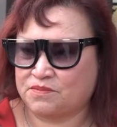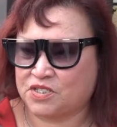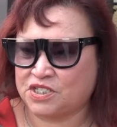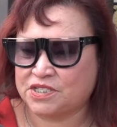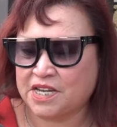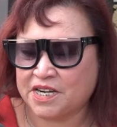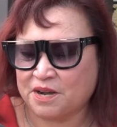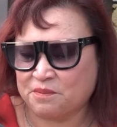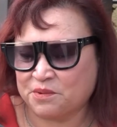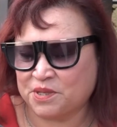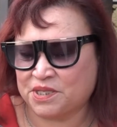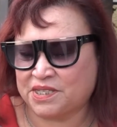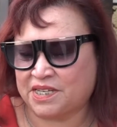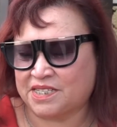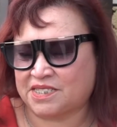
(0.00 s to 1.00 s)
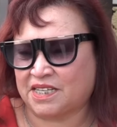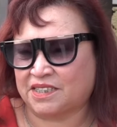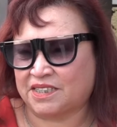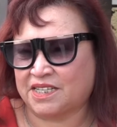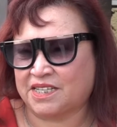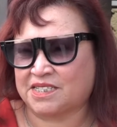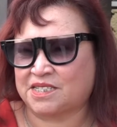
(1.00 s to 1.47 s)
Sí sería muy
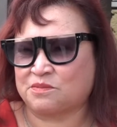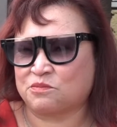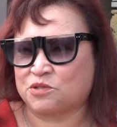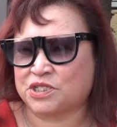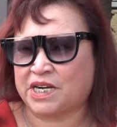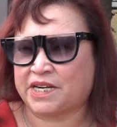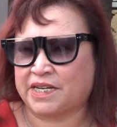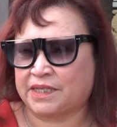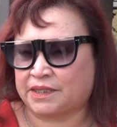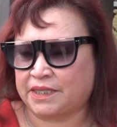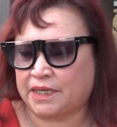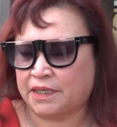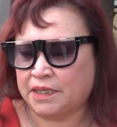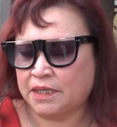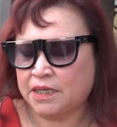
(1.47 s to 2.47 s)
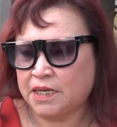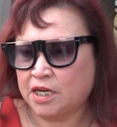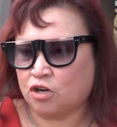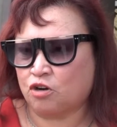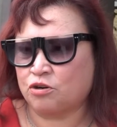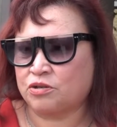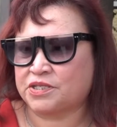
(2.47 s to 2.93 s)
interesante que si mucha gente
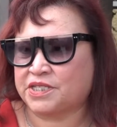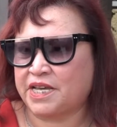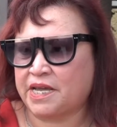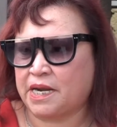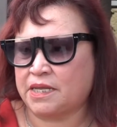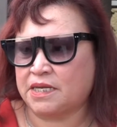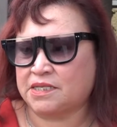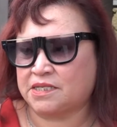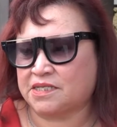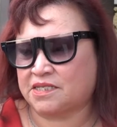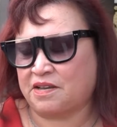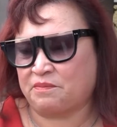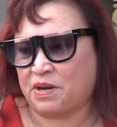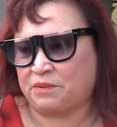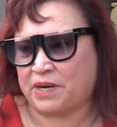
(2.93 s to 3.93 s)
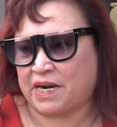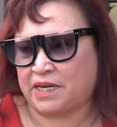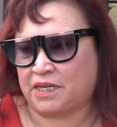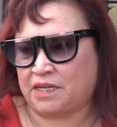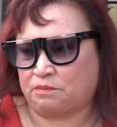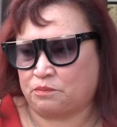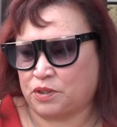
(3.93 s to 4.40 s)
conociera del sistema
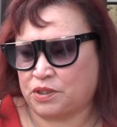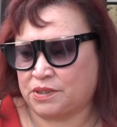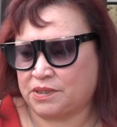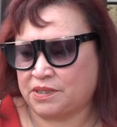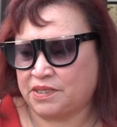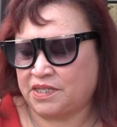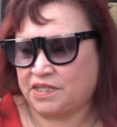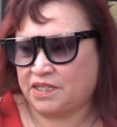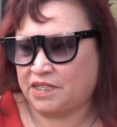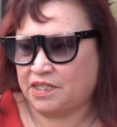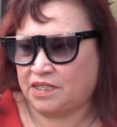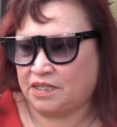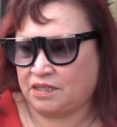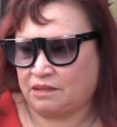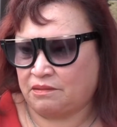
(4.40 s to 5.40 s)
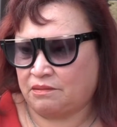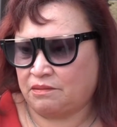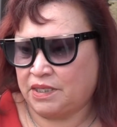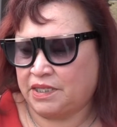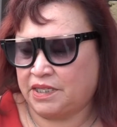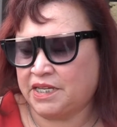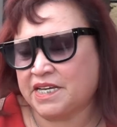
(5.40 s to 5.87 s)
Braille, pues
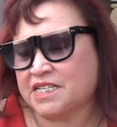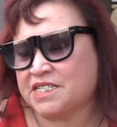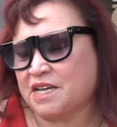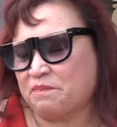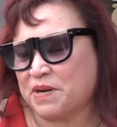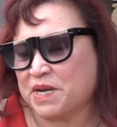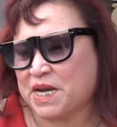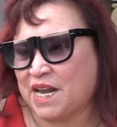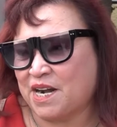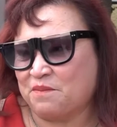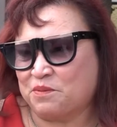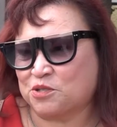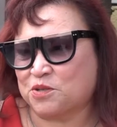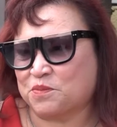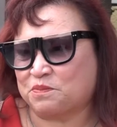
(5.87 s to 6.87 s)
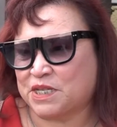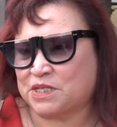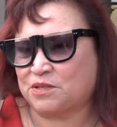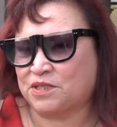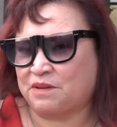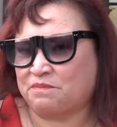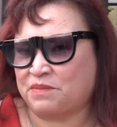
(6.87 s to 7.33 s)
y que se aplicara, por
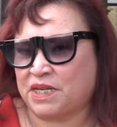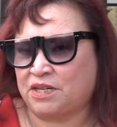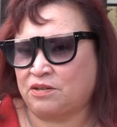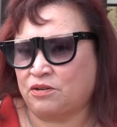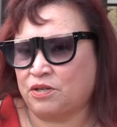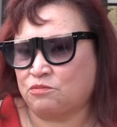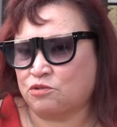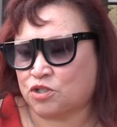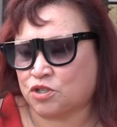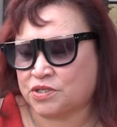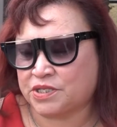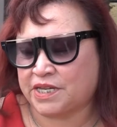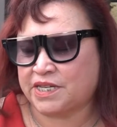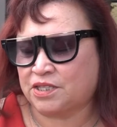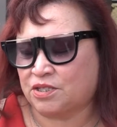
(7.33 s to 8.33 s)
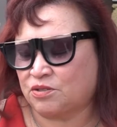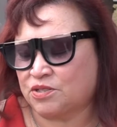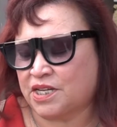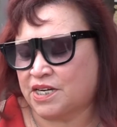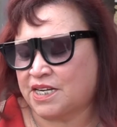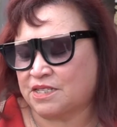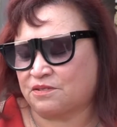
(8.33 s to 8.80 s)
supuesto, también ¿no? en muchos
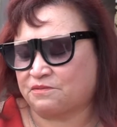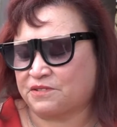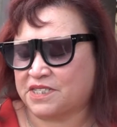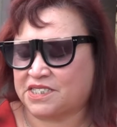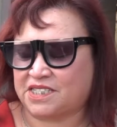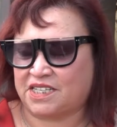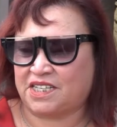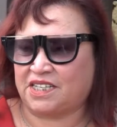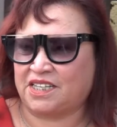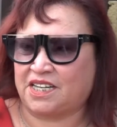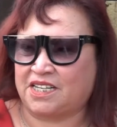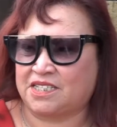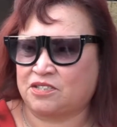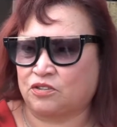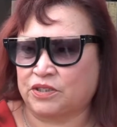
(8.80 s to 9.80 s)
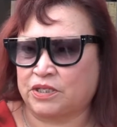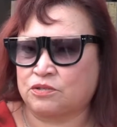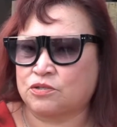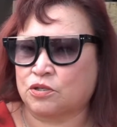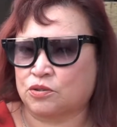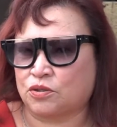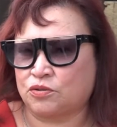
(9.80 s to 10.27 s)
centros, en las oficinas, donde
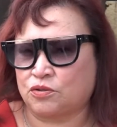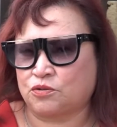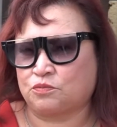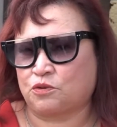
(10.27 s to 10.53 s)
nosotros nos